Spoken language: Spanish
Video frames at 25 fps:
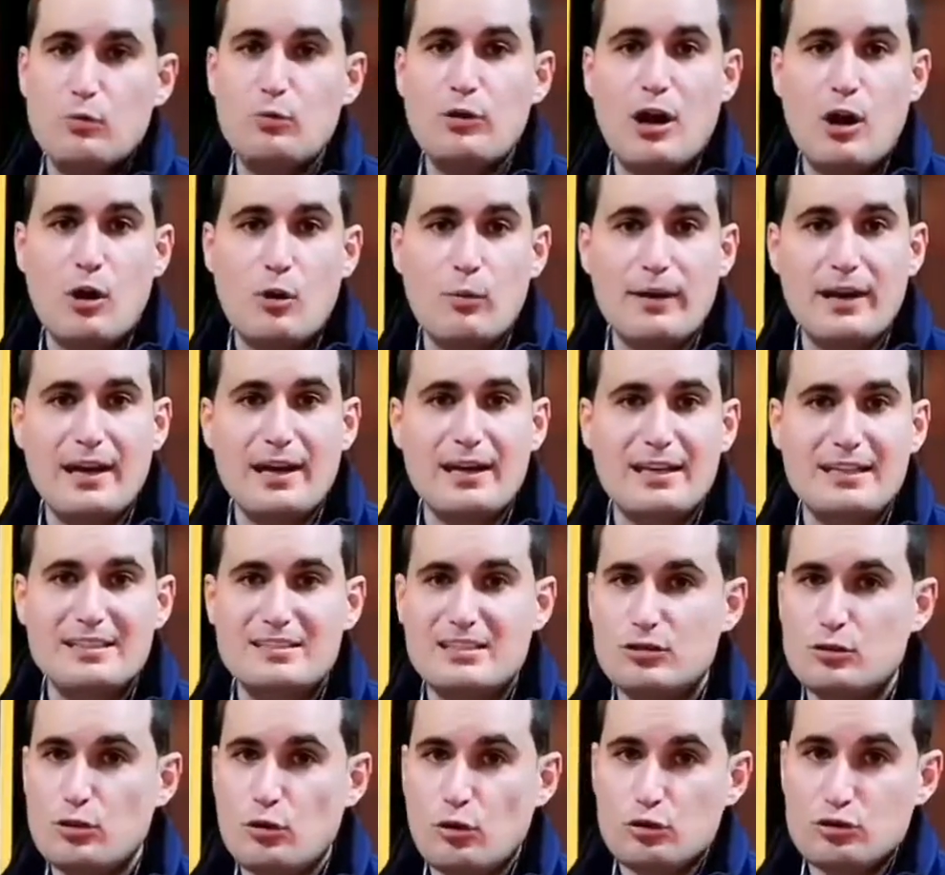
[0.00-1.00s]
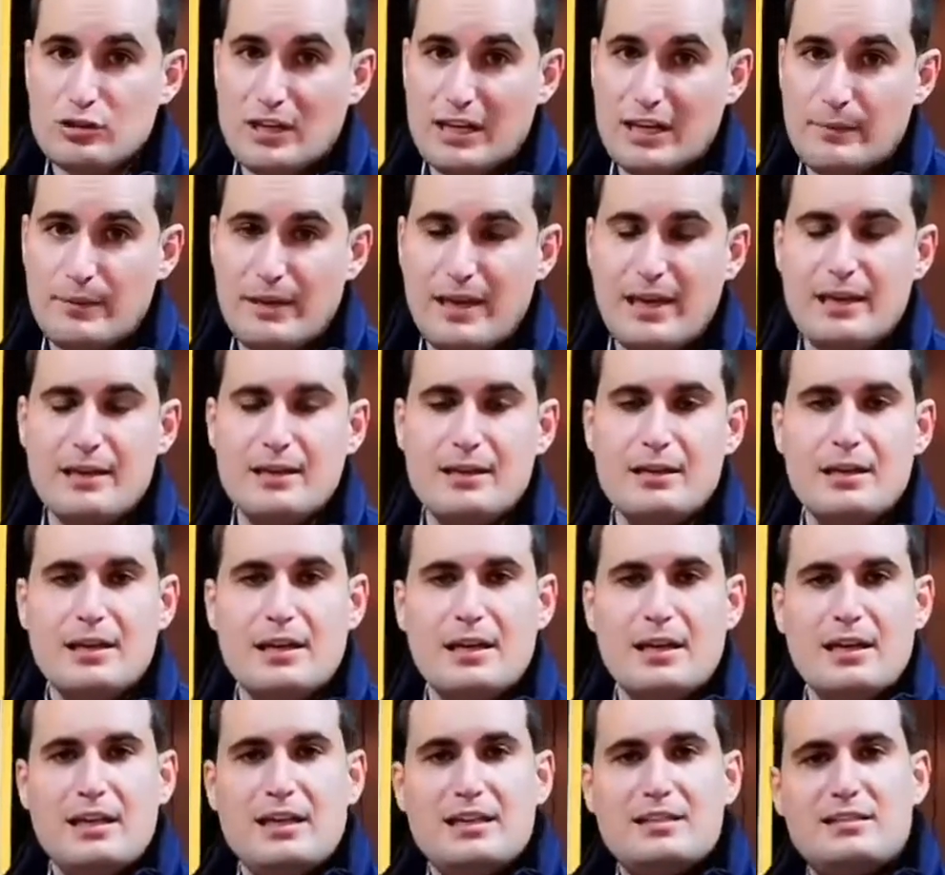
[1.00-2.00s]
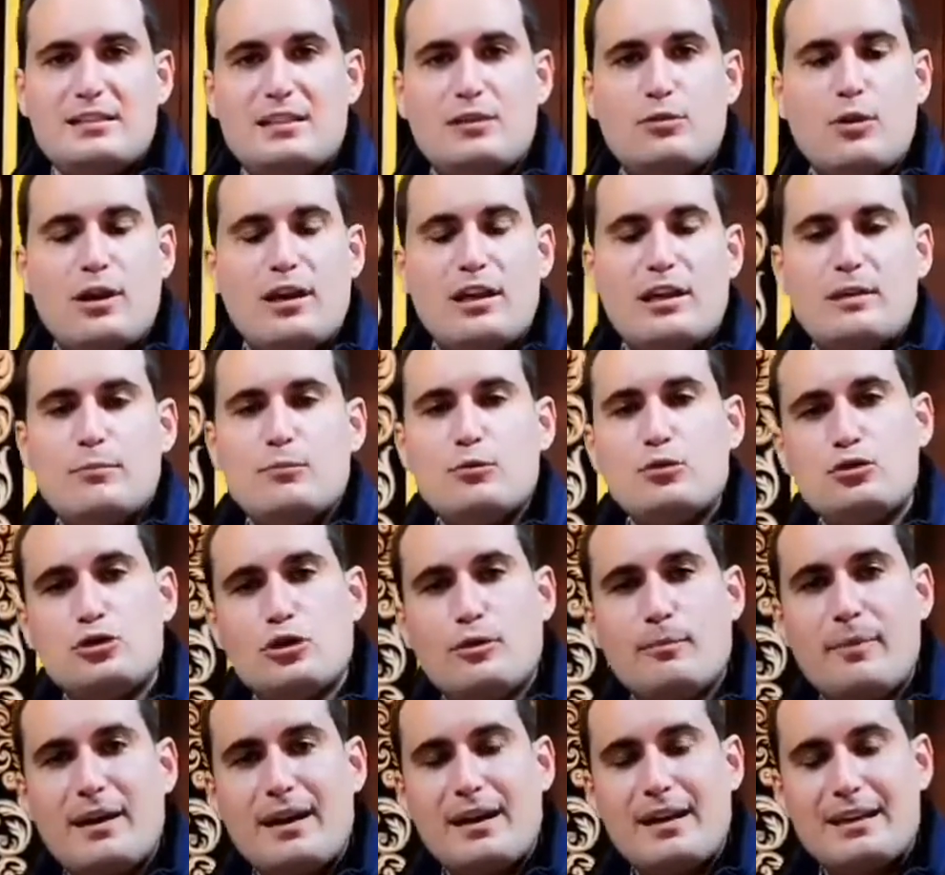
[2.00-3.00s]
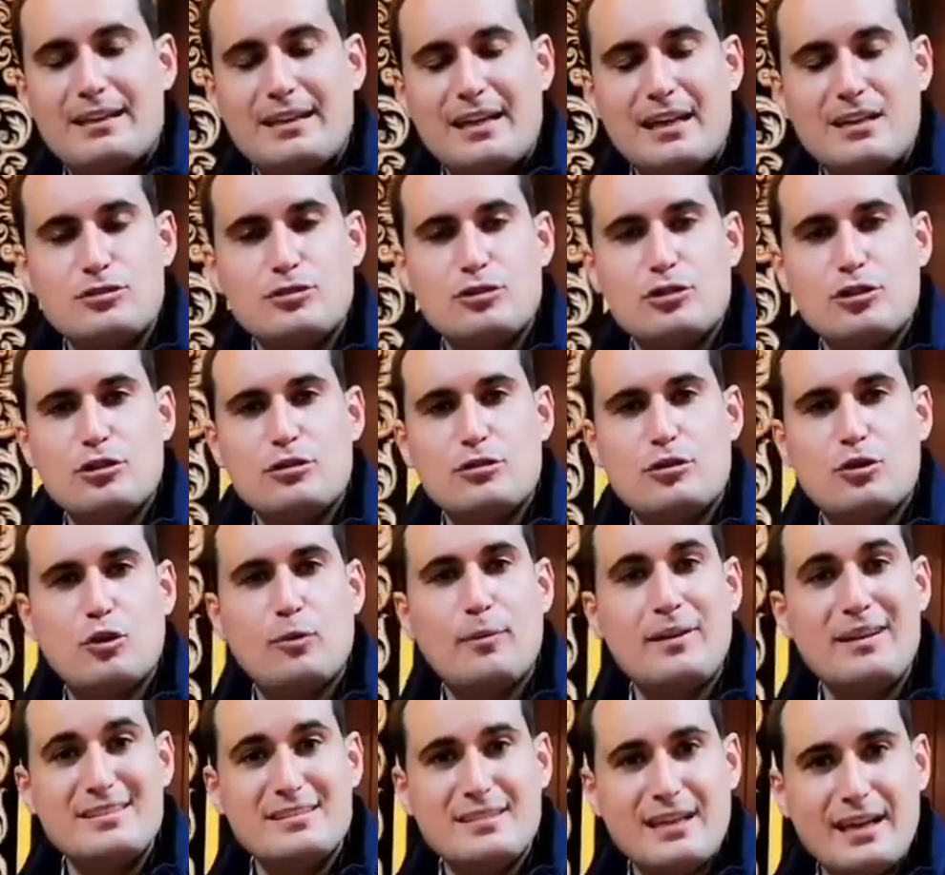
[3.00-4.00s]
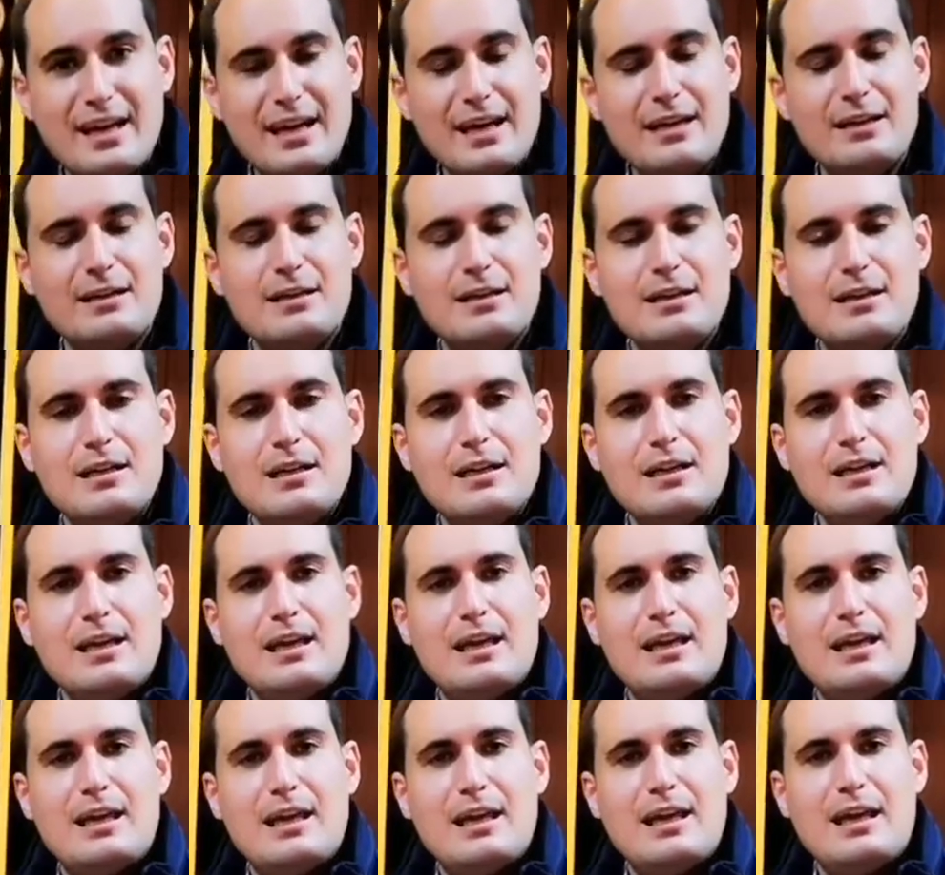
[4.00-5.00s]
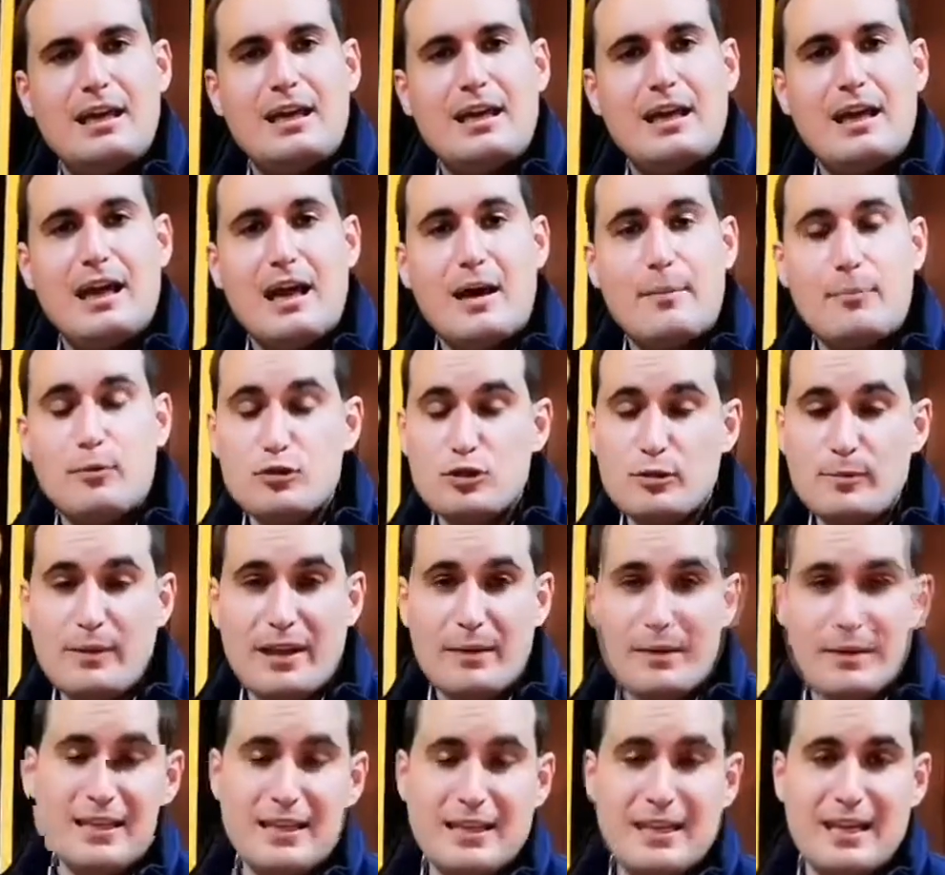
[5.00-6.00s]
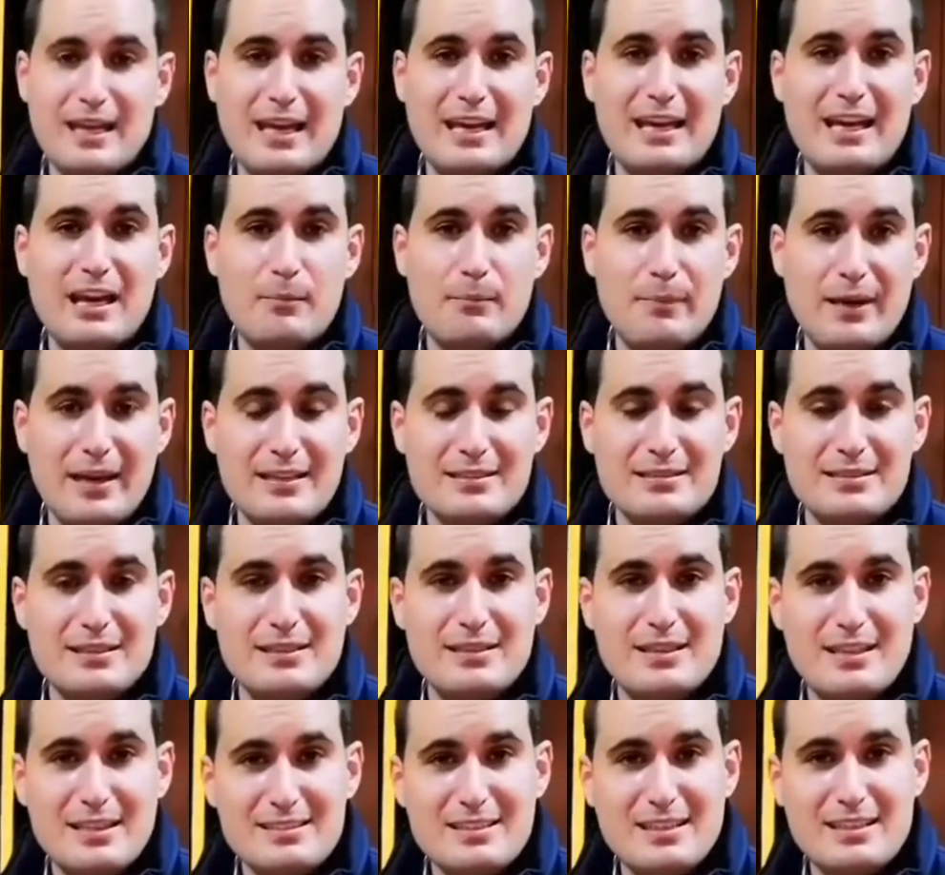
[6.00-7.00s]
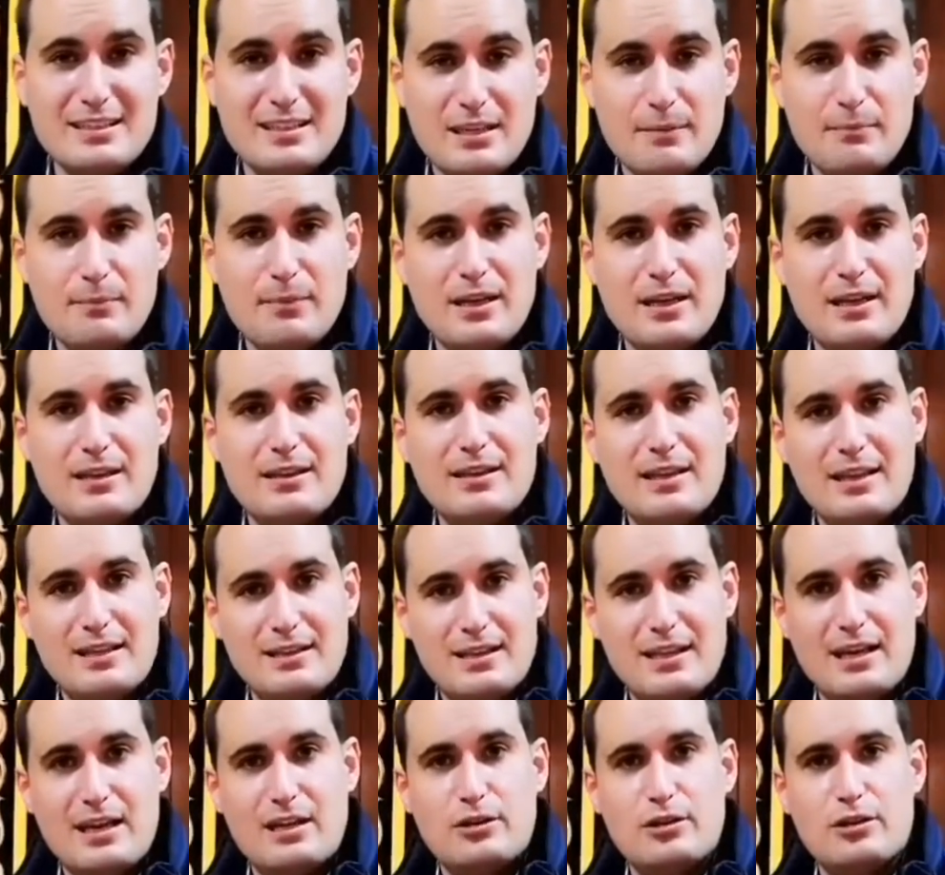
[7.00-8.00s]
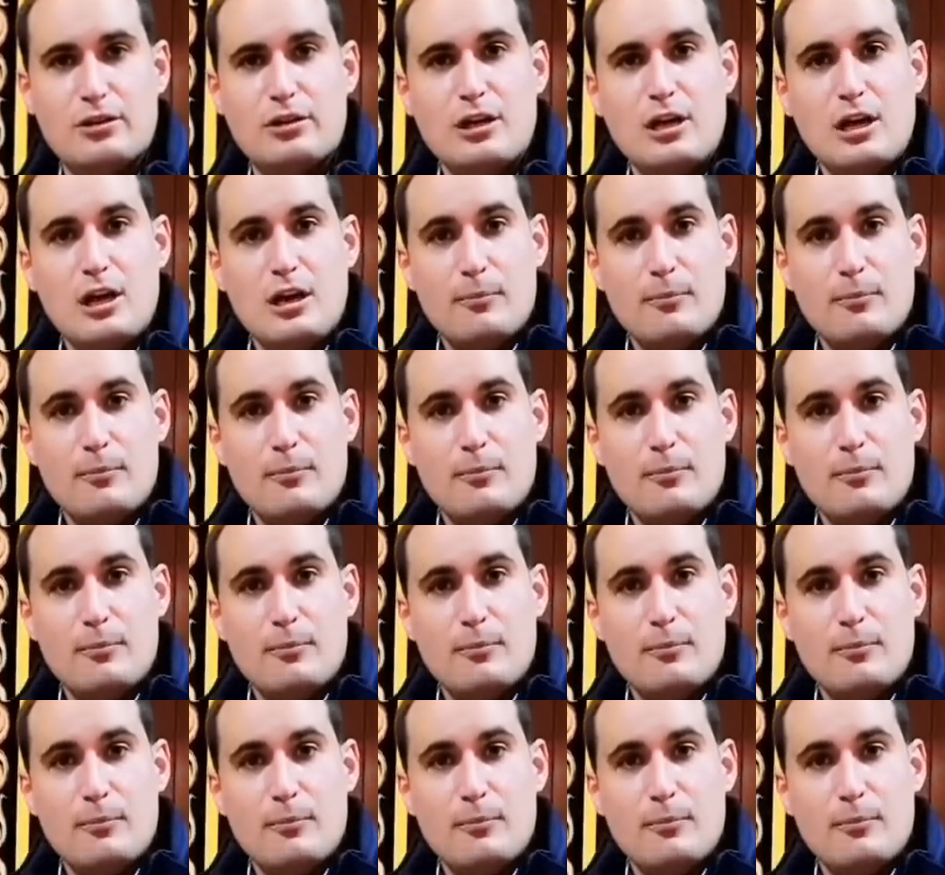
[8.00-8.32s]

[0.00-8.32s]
Una obra que, si todo sale bien, y si no hay muchos más retrasos, comenzará eh, aproximadamente en el mes de septiembre de este año.